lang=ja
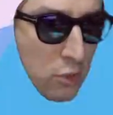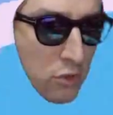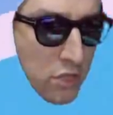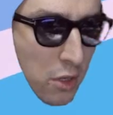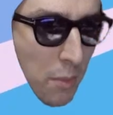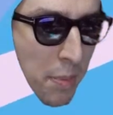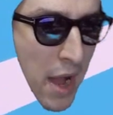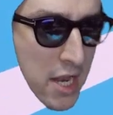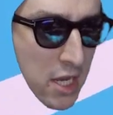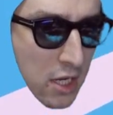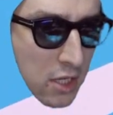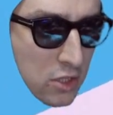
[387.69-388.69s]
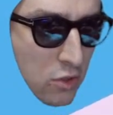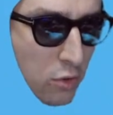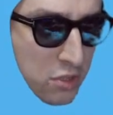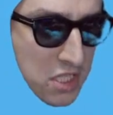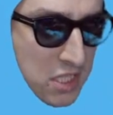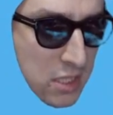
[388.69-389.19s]
込んでこのパニックど
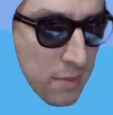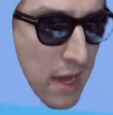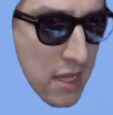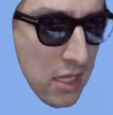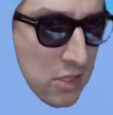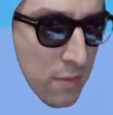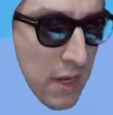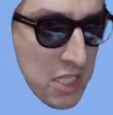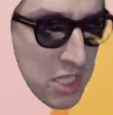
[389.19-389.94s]
ころだ。すまねえぞマ